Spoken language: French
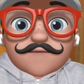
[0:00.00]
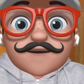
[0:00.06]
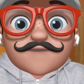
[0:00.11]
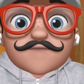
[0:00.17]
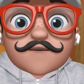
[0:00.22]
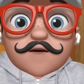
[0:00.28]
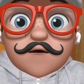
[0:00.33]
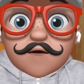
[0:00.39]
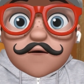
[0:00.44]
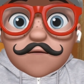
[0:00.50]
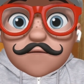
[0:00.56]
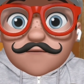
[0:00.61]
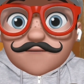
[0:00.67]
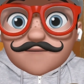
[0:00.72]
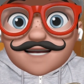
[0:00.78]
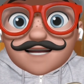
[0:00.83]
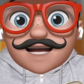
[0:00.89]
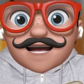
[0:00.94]
préféreront
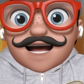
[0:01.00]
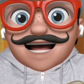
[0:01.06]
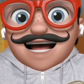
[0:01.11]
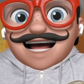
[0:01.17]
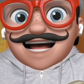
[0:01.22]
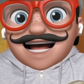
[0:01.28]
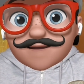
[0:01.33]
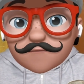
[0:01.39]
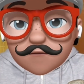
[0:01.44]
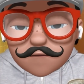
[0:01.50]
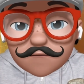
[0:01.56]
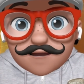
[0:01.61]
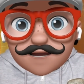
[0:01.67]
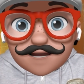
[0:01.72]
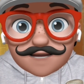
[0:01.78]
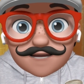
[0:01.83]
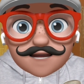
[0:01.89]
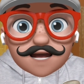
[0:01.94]
peut-être la
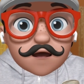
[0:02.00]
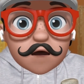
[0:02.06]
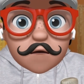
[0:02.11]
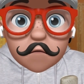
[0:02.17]
propriété.